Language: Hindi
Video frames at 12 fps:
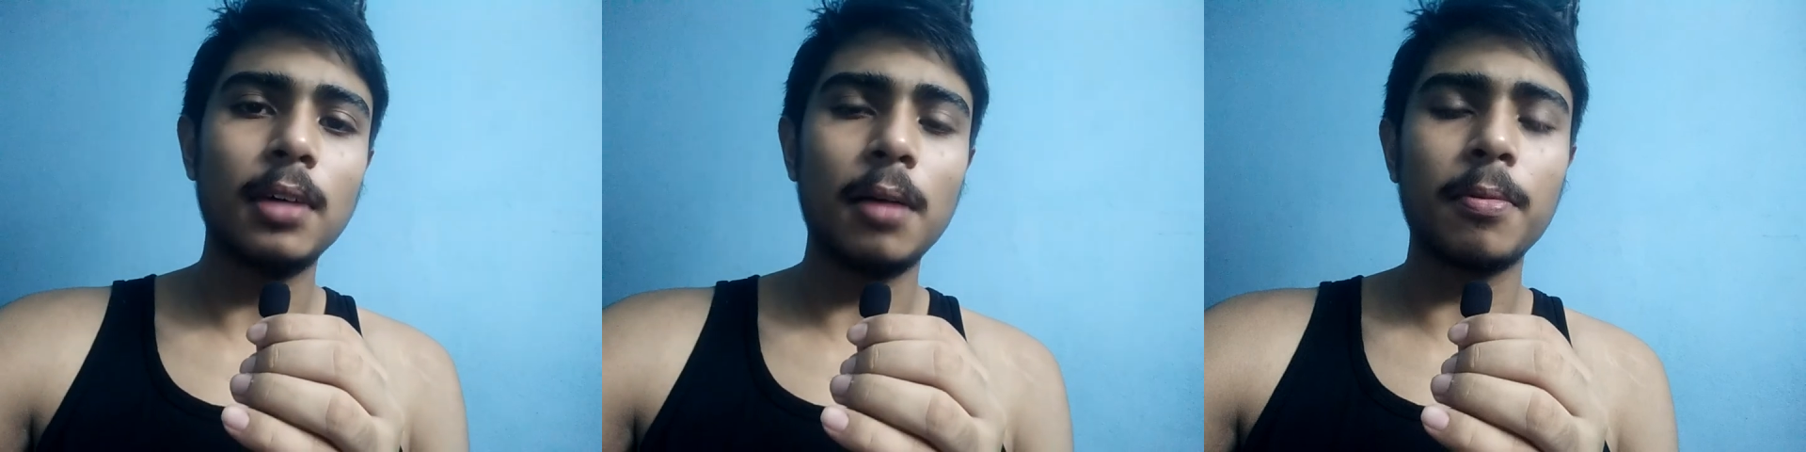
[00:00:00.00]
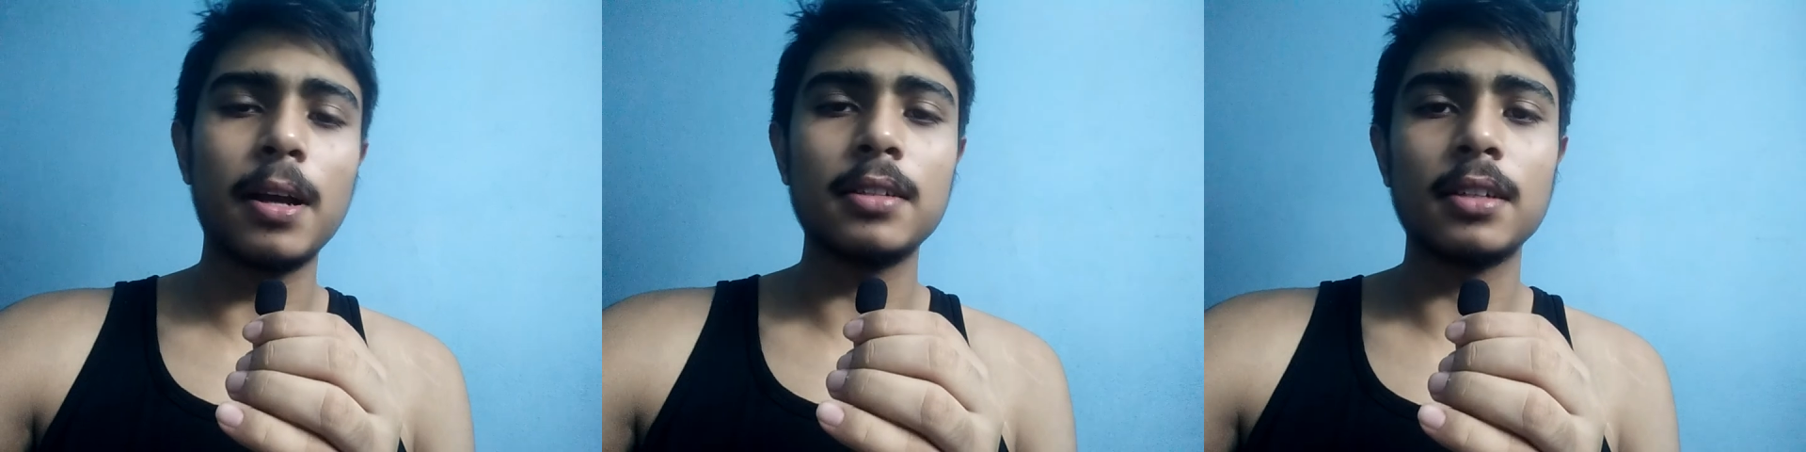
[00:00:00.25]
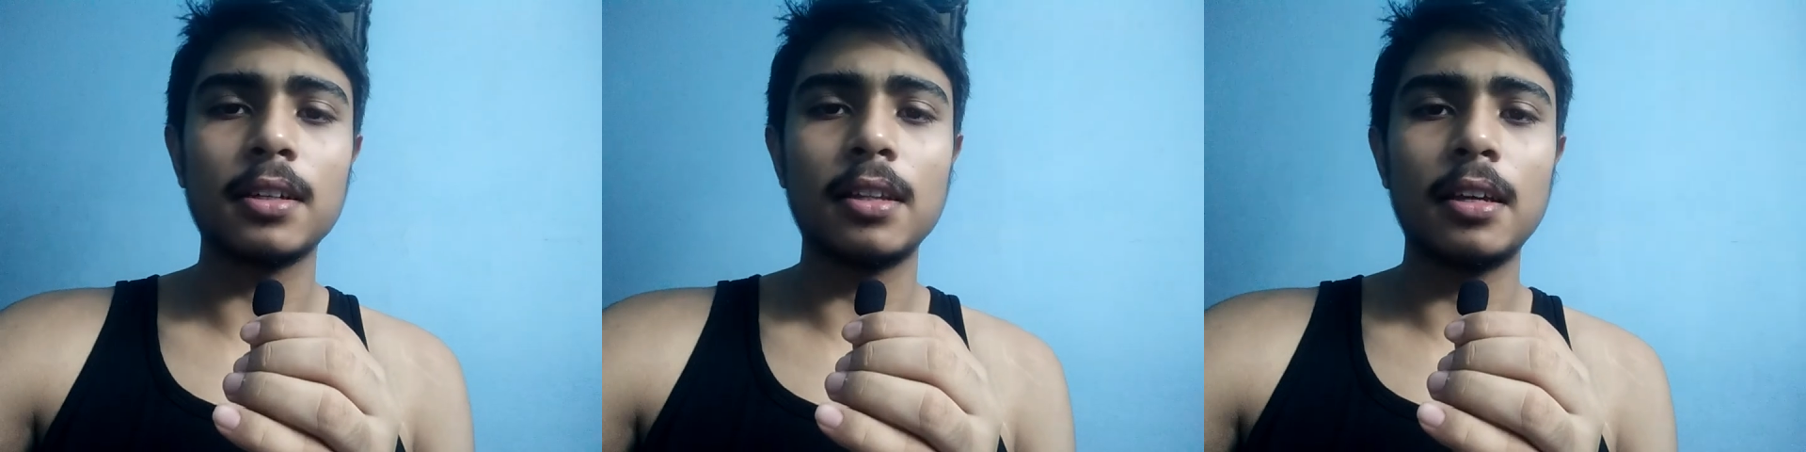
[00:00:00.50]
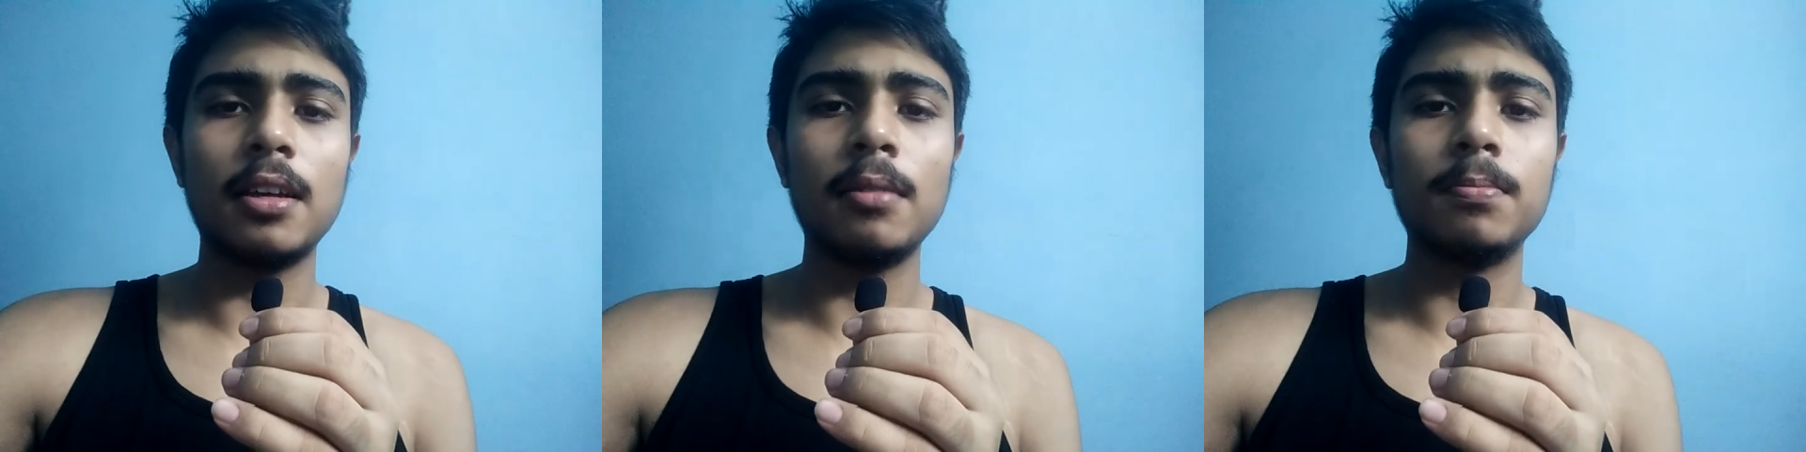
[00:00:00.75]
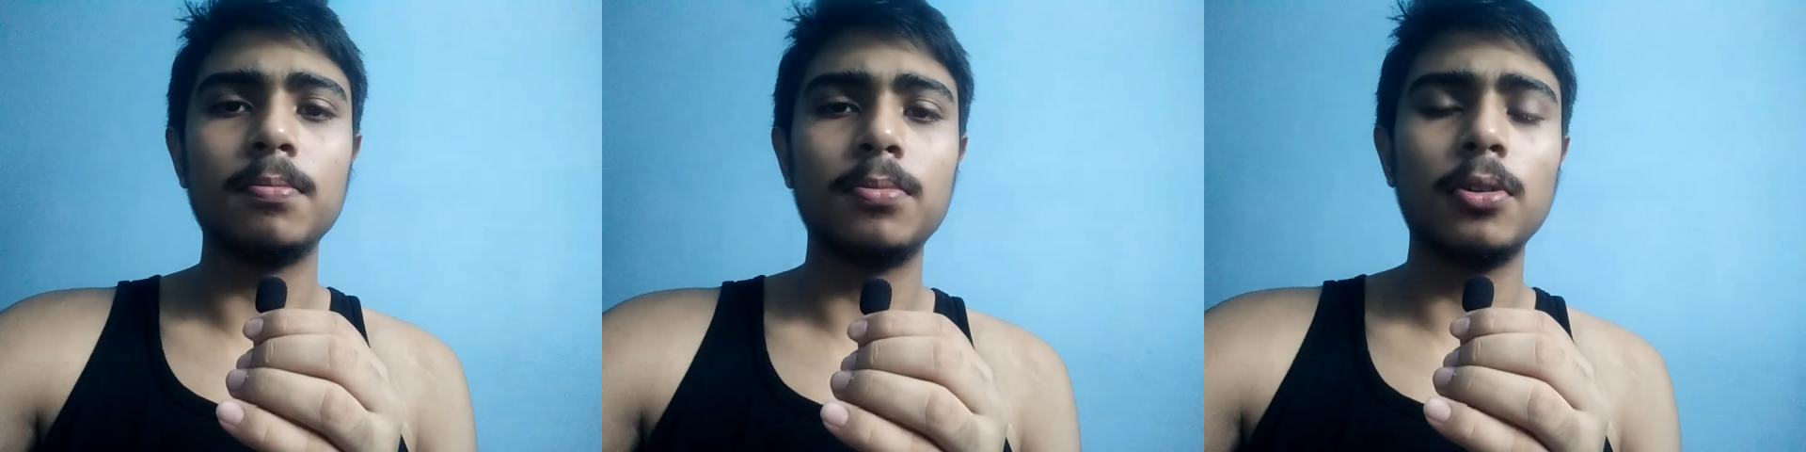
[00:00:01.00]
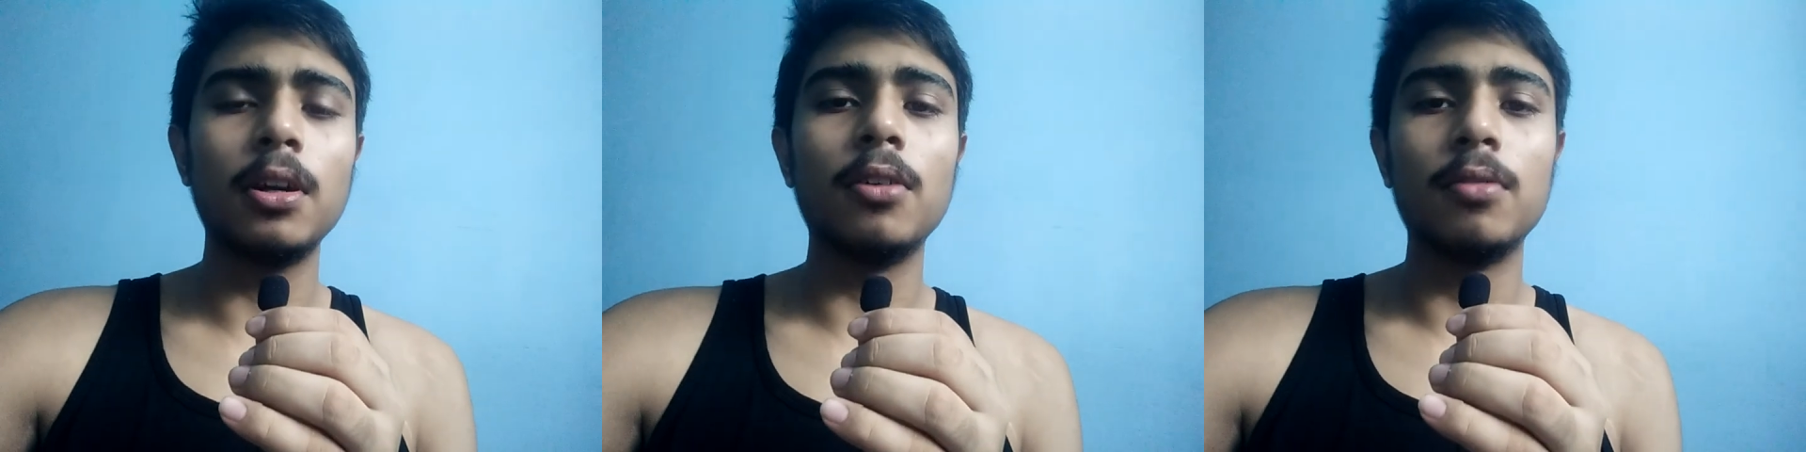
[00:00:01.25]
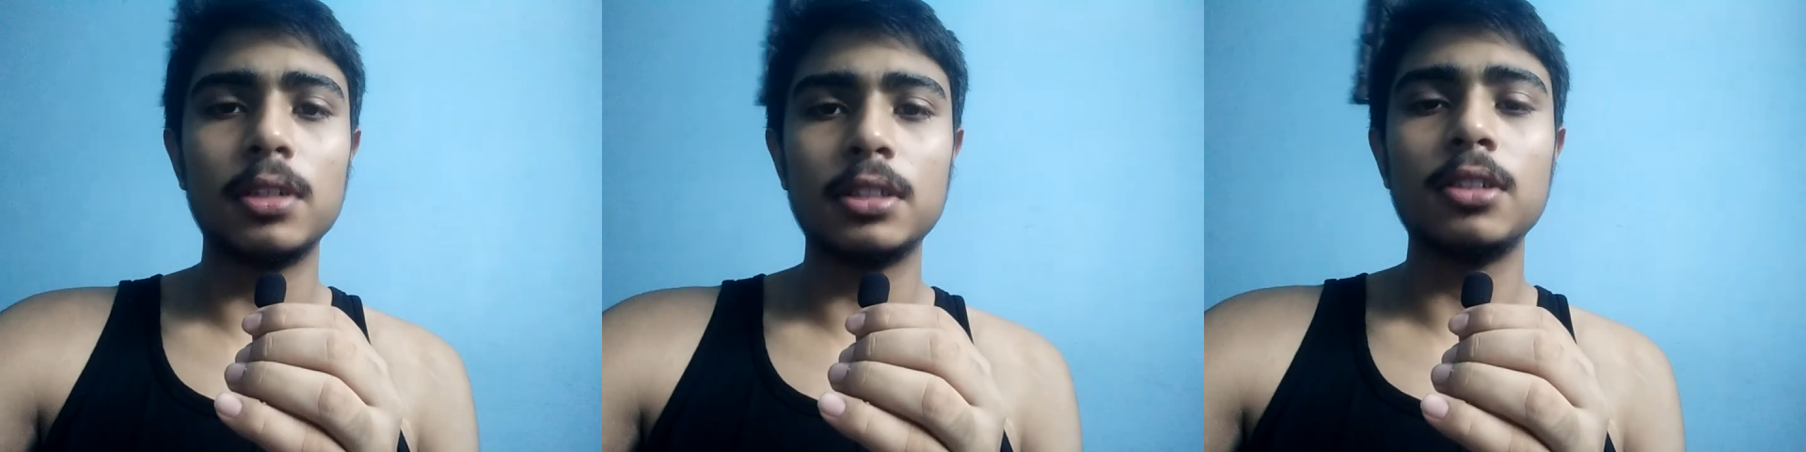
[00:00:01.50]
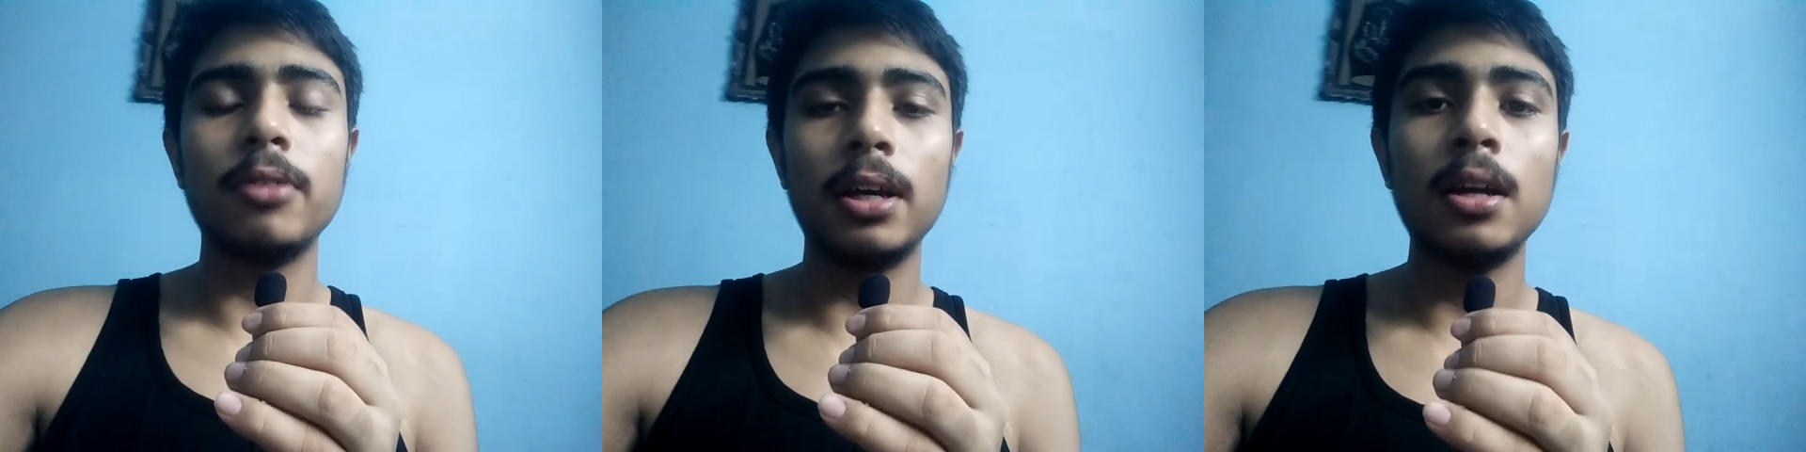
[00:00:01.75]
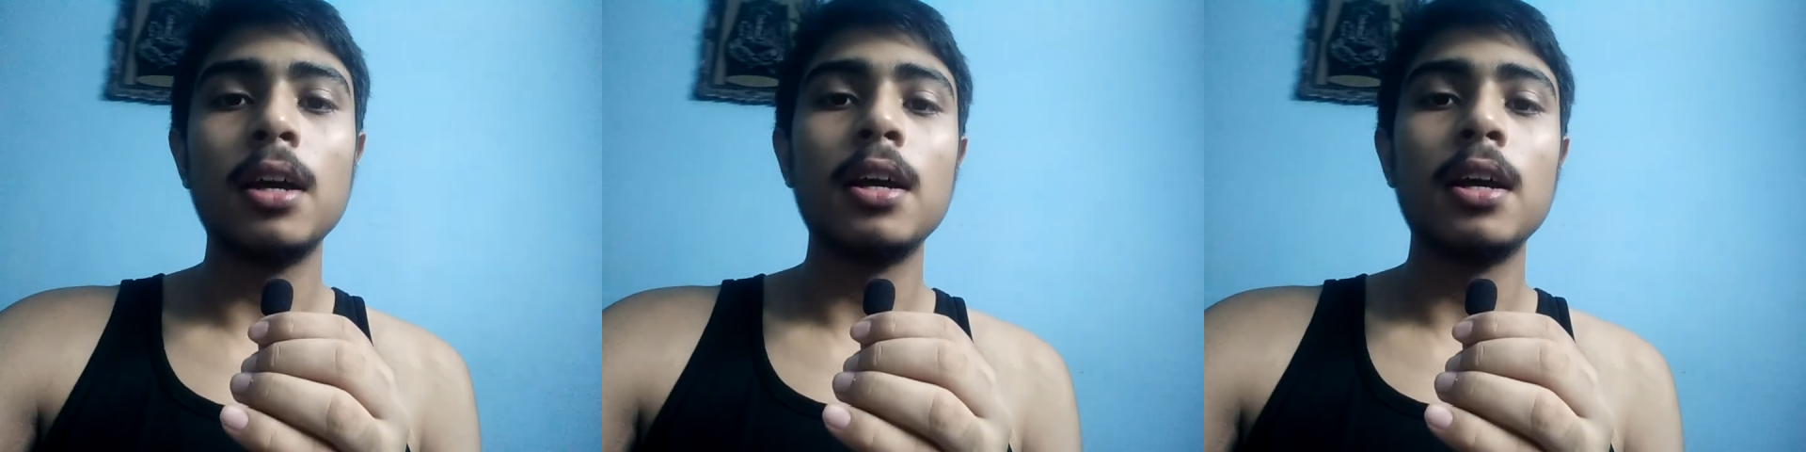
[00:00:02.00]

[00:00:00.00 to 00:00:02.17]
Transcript: आप कह सकते हैं पूरे ओवर्स ही हुए